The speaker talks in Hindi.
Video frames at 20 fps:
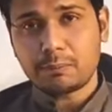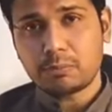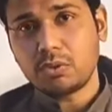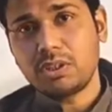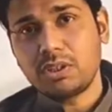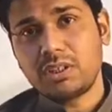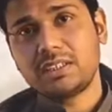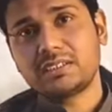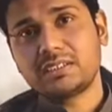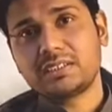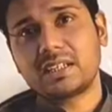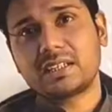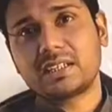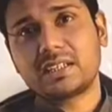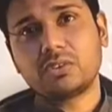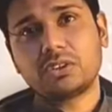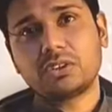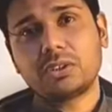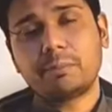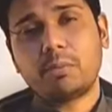आपको ले
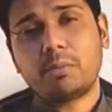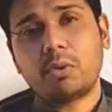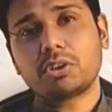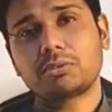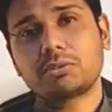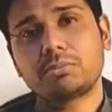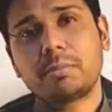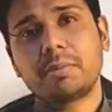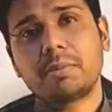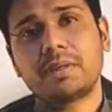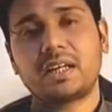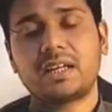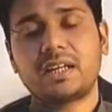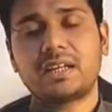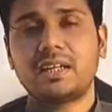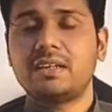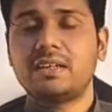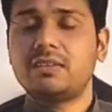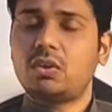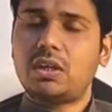जाके उसे बॉक्स में
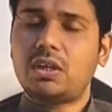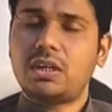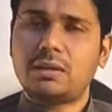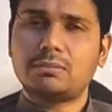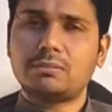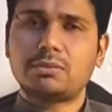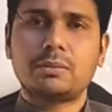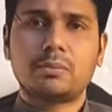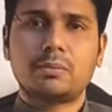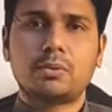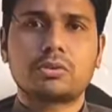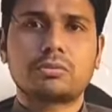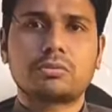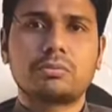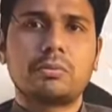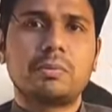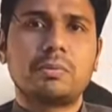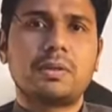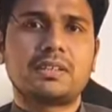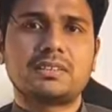बिठाना है वो आराम से
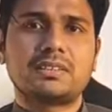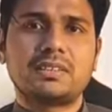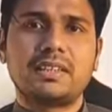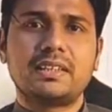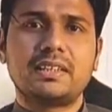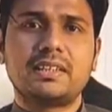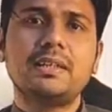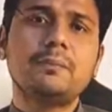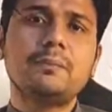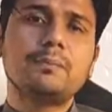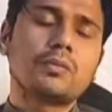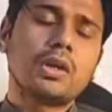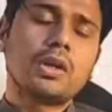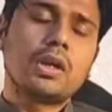बॉक्स में बैठ जाएगी